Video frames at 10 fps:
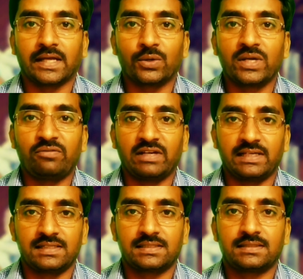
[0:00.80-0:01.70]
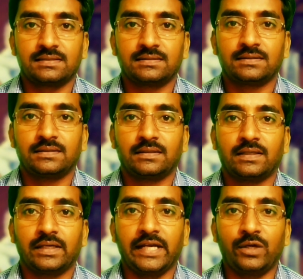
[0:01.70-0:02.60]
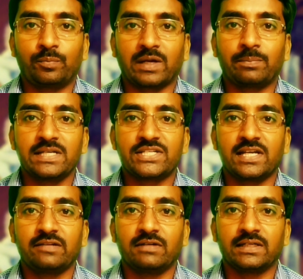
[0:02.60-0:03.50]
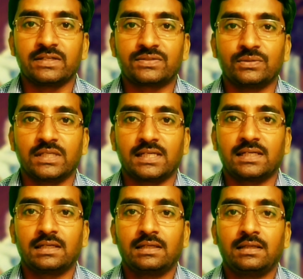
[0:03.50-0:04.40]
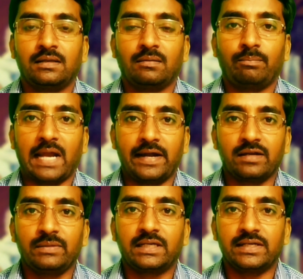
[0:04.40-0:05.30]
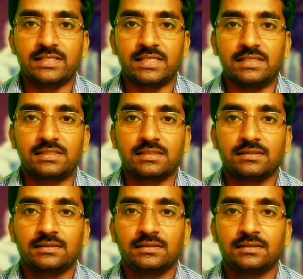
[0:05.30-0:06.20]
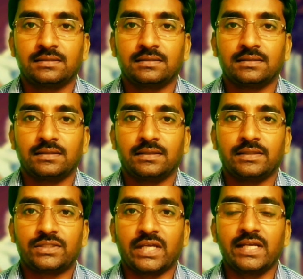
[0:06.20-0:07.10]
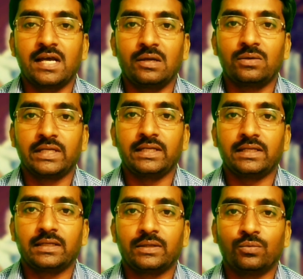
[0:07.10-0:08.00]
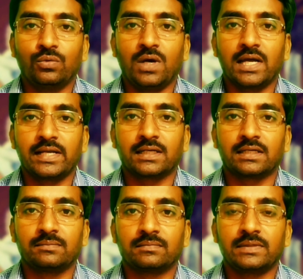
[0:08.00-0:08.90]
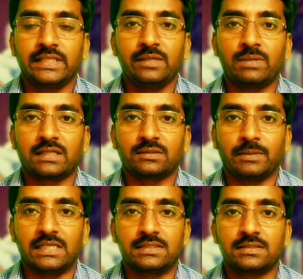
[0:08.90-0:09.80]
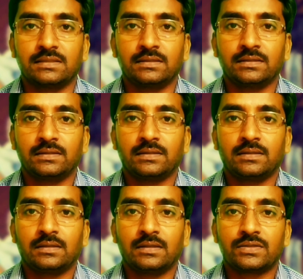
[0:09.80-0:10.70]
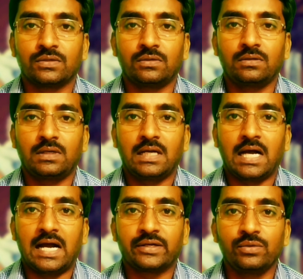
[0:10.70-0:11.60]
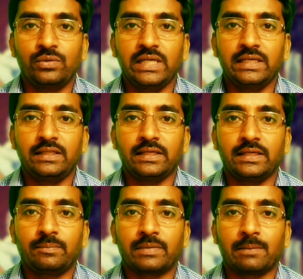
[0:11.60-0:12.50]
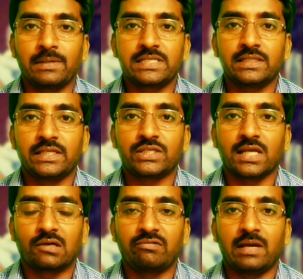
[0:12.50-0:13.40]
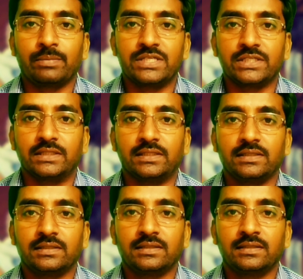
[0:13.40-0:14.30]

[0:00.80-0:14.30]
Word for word: కరోనా వైరస్ నేడు ప్రపంచాన్ని వణికిస్తున్న పాండమిక్ డిసీజ్ చైనాలోని వుహాన్ నగరం దీని బర్త్ ప్లేస్ సో అటు నుండి ఇది ప్రపంచ దేశాలకు వ్యాపించింది